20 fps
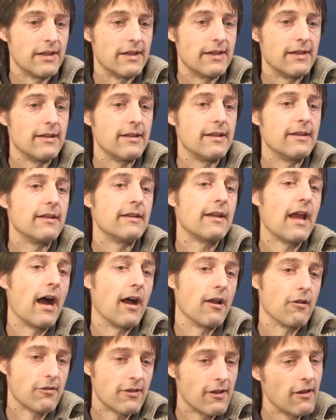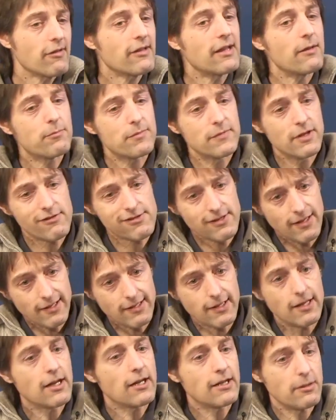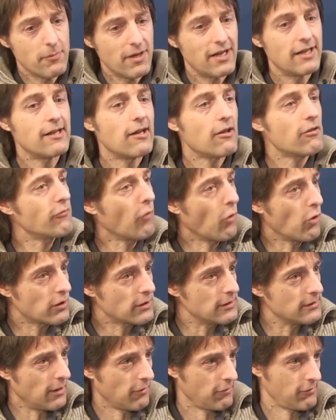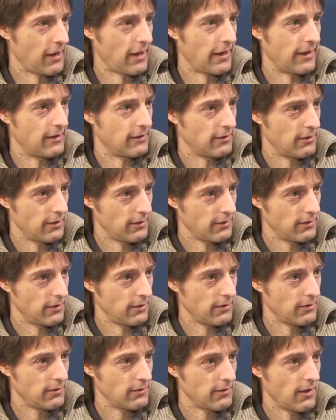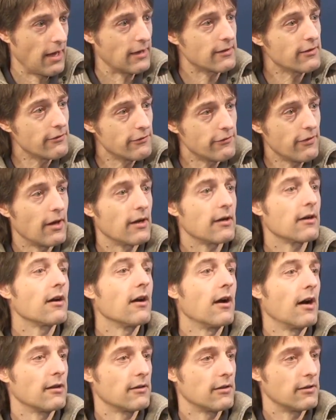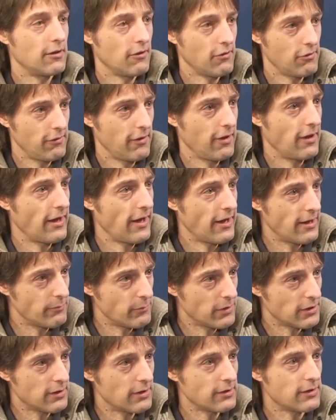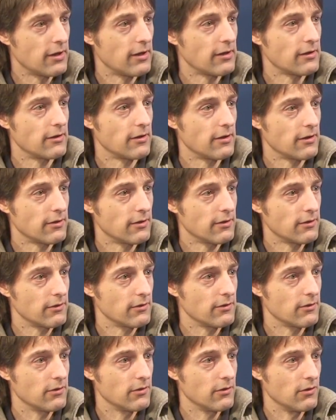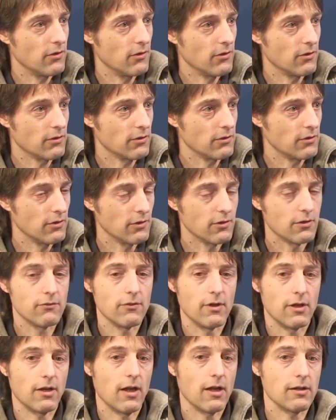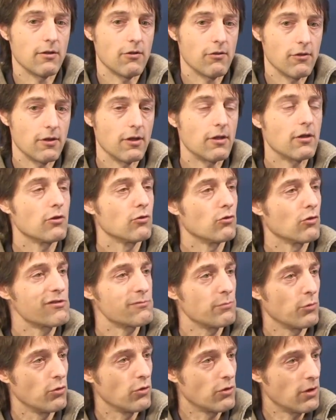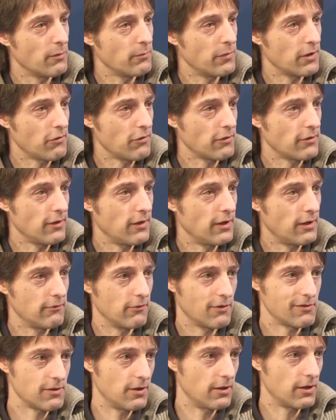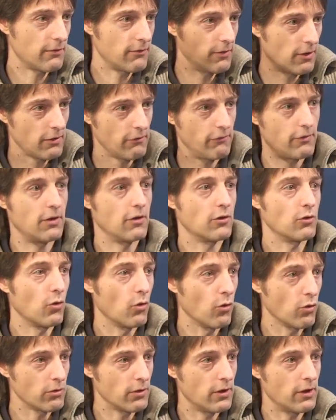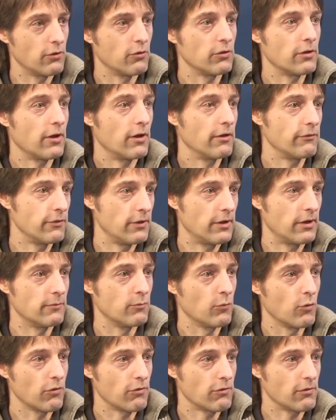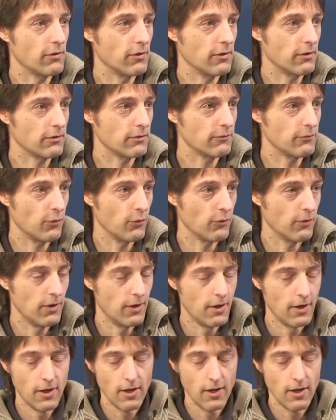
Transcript: Ja, es, es gibt eine Schicht, die Militärs wollten das eigentlich nicht. Angefangen hat die CIA mit der Technik und irgendwann hatten sie nicht genug Sprühkapazitäten, wahrscheinlich weil sie wieder Drogen hin und her fliegen mussten irgendwo